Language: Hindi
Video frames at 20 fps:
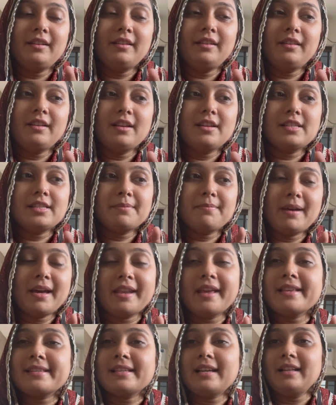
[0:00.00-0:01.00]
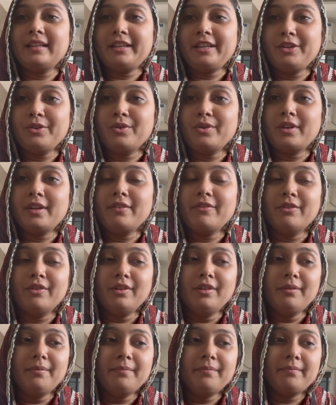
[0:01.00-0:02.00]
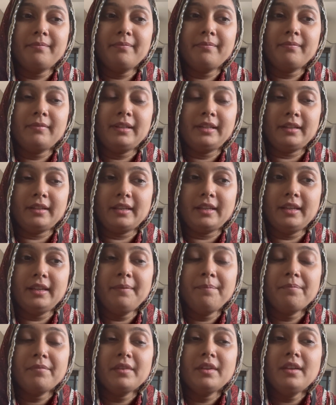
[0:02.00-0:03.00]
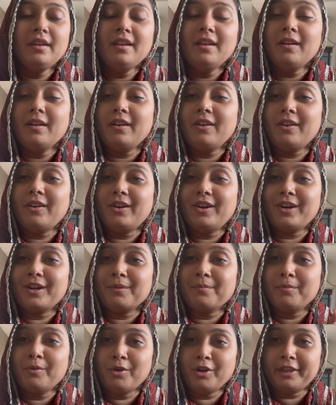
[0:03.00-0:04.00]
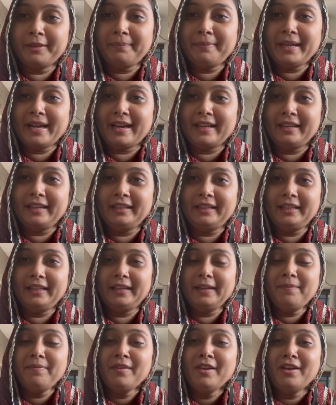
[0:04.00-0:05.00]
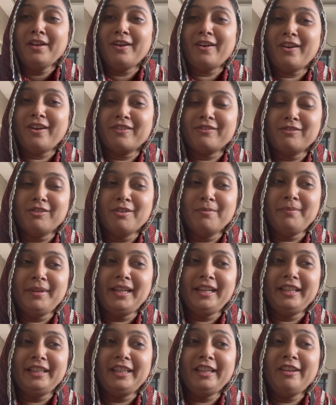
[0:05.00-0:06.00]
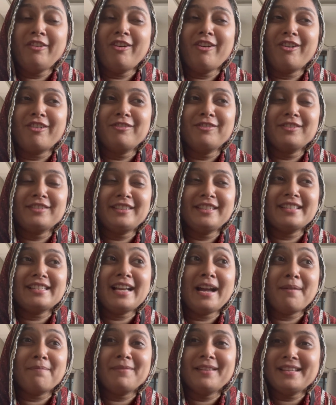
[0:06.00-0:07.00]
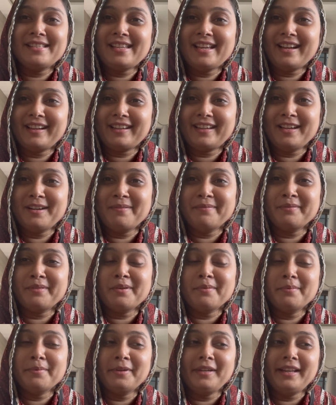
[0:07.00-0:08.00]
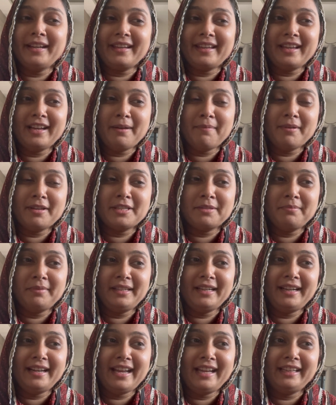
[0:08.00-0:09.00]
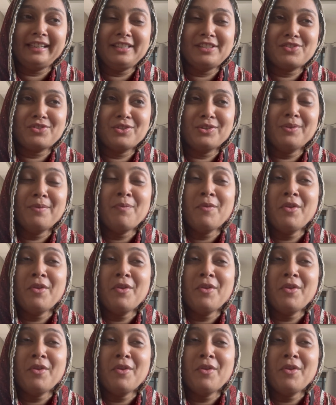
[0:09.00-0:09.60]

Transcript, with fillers: दस बारह साल की होगी वो लड़की और बहुत प्यारी थी और वो मिली थी और उसने सामने से आके हमको बोला कि आप अजमीना डायरीज़ हो